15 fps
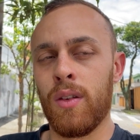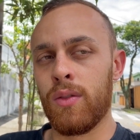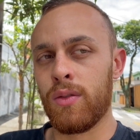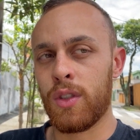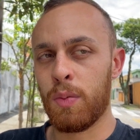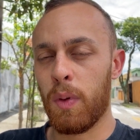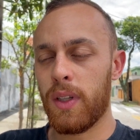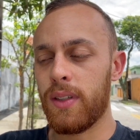
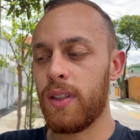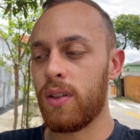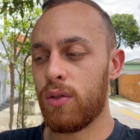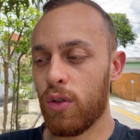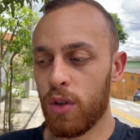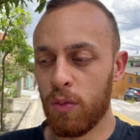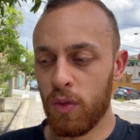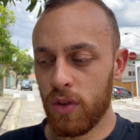Tipo assim,
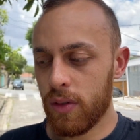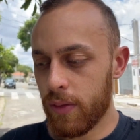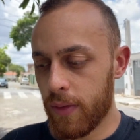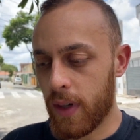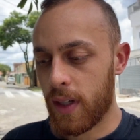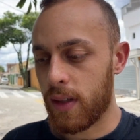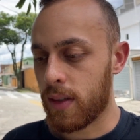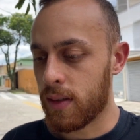todo mundo
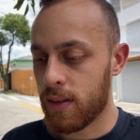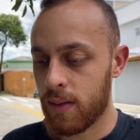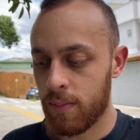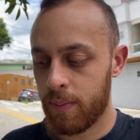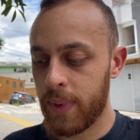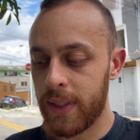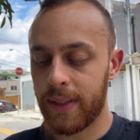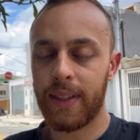fala,
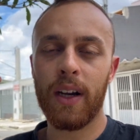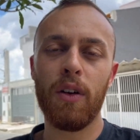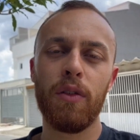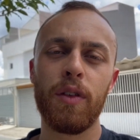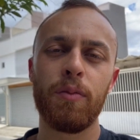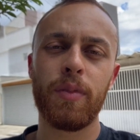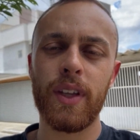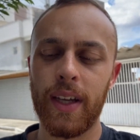pistão
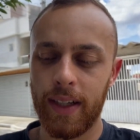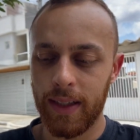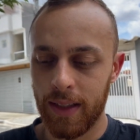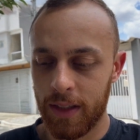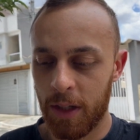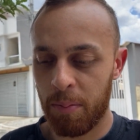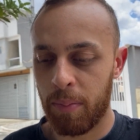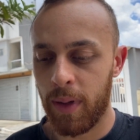e biela
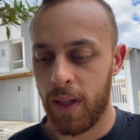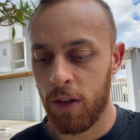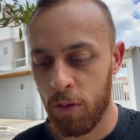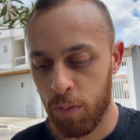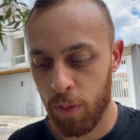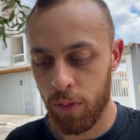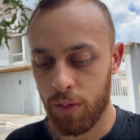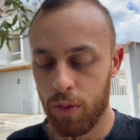de AP
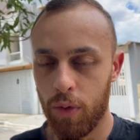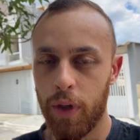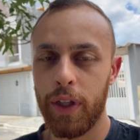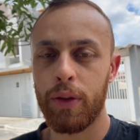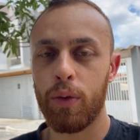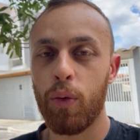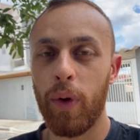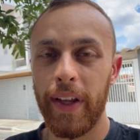
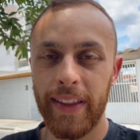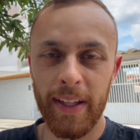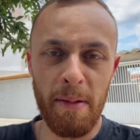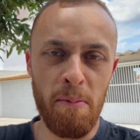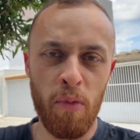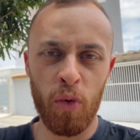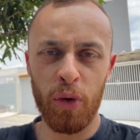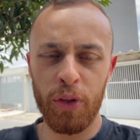1.8 aguenta
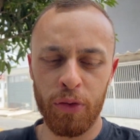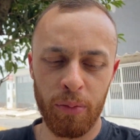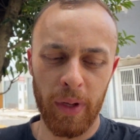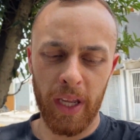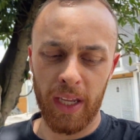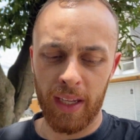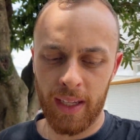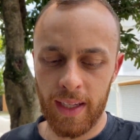muito
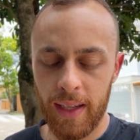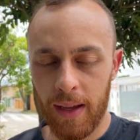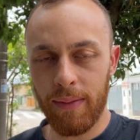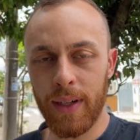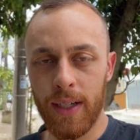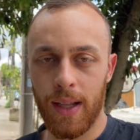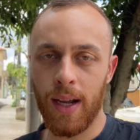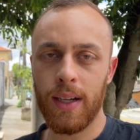bem. E é
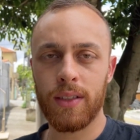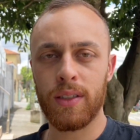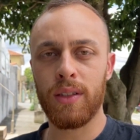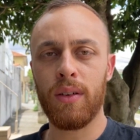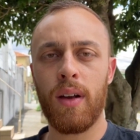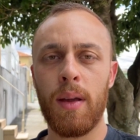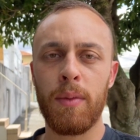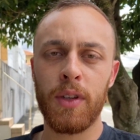verdade,
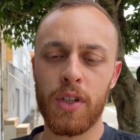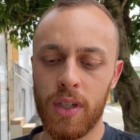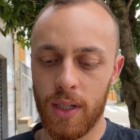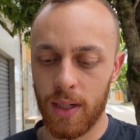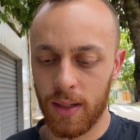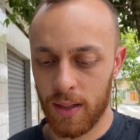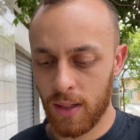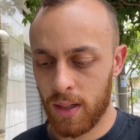não é
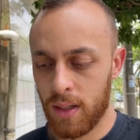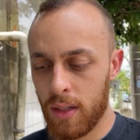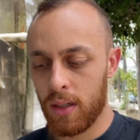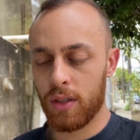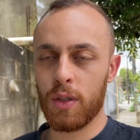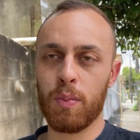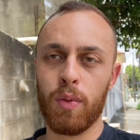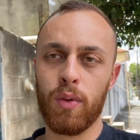mentira.
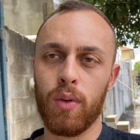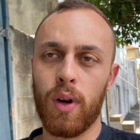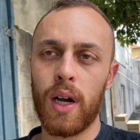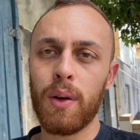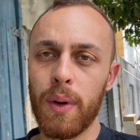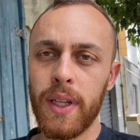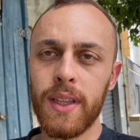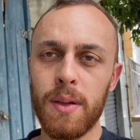Tipo,
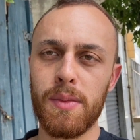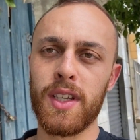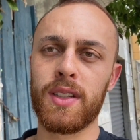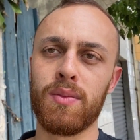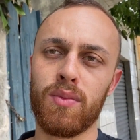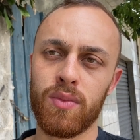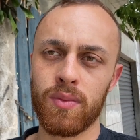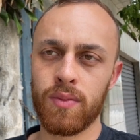aguenta
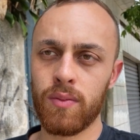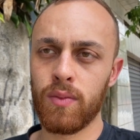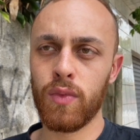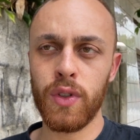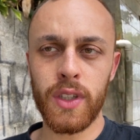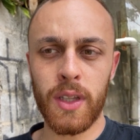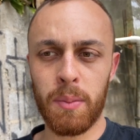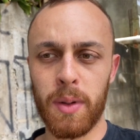mesmo.
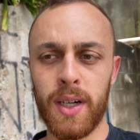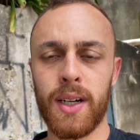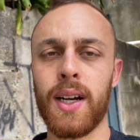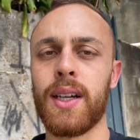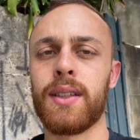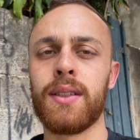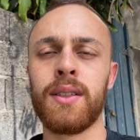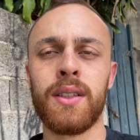Muita
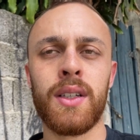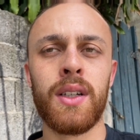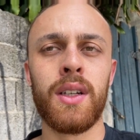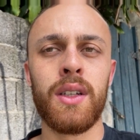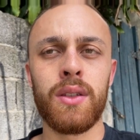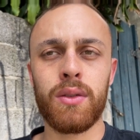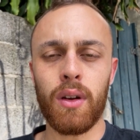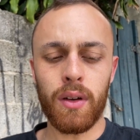pancada.
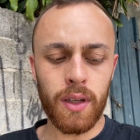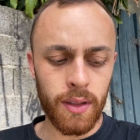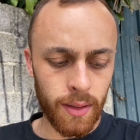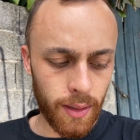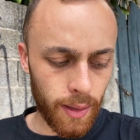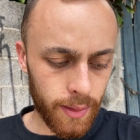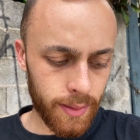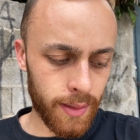Só que
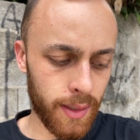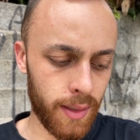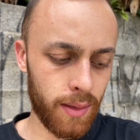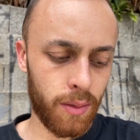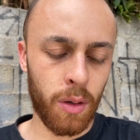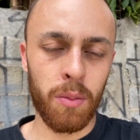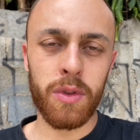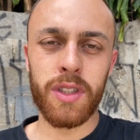assim,
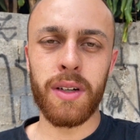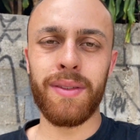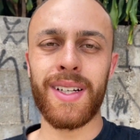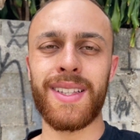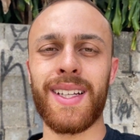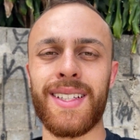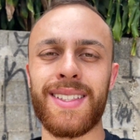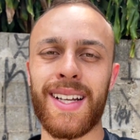como já vai
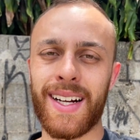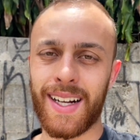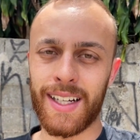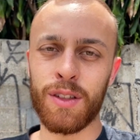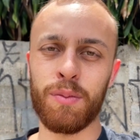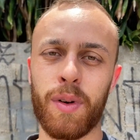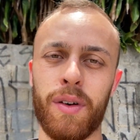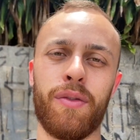estar tá
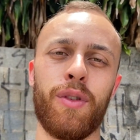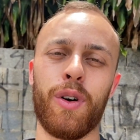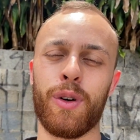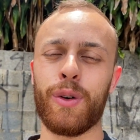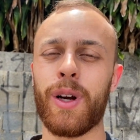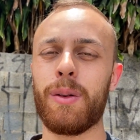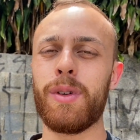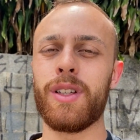sacado para fora o
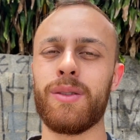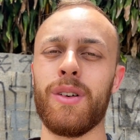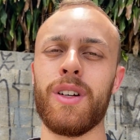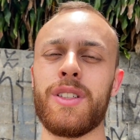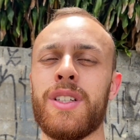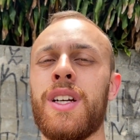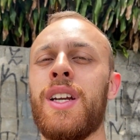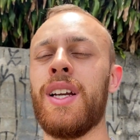
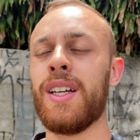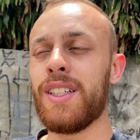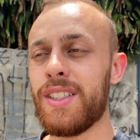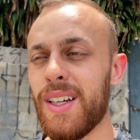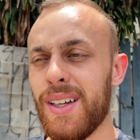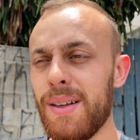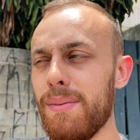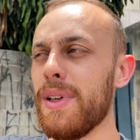cabeçote,
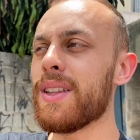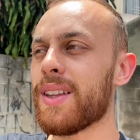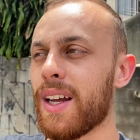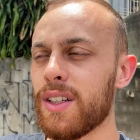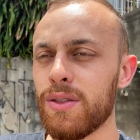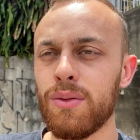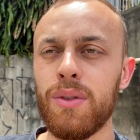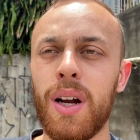já é
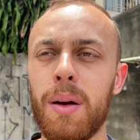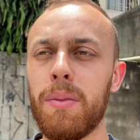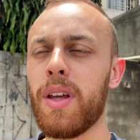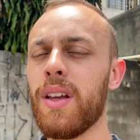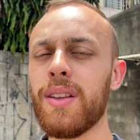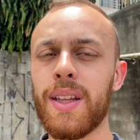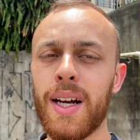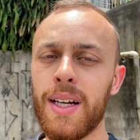metade do
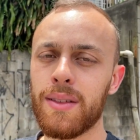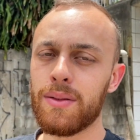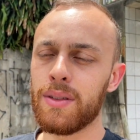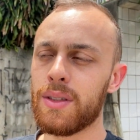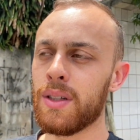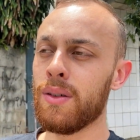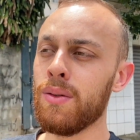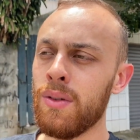caminho andado.
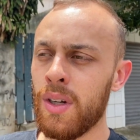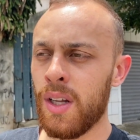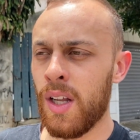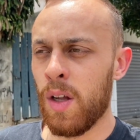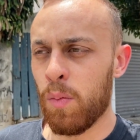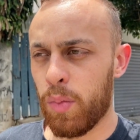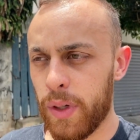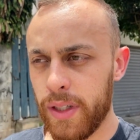Então,
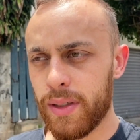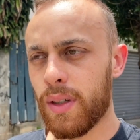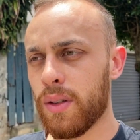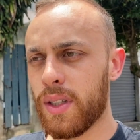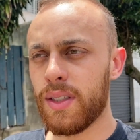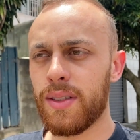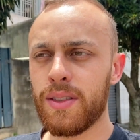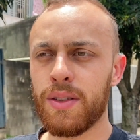por isso que eu
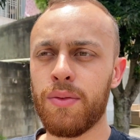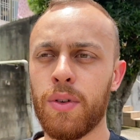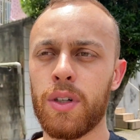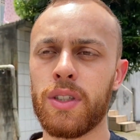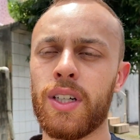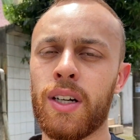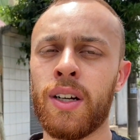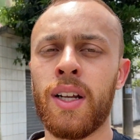decidi
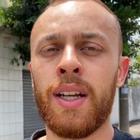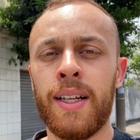forjar.